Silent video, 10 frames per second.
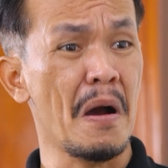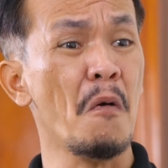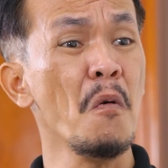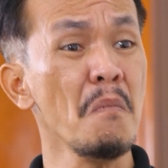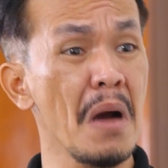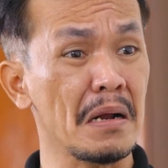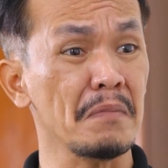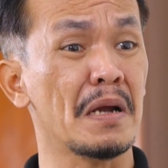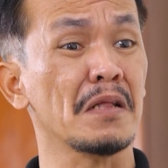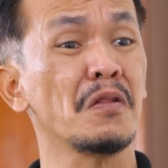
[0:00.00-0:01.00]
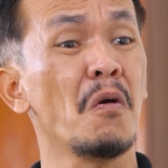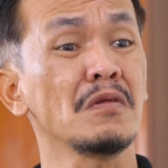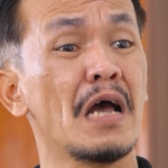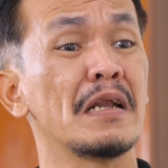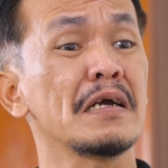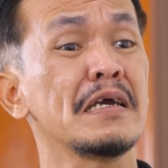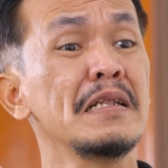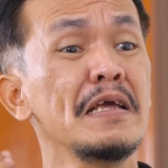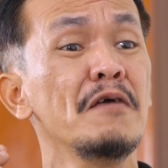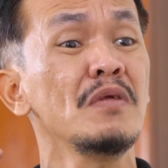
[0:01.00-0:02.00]
mẫu mực mà nó tôn thờ, nó
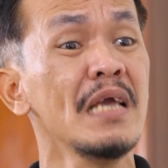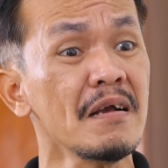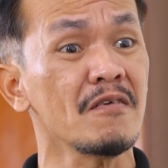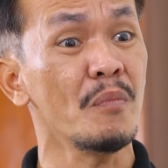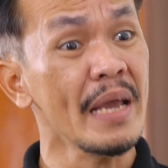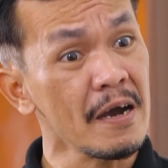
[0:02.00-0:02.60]
kính yêu nhất, con biết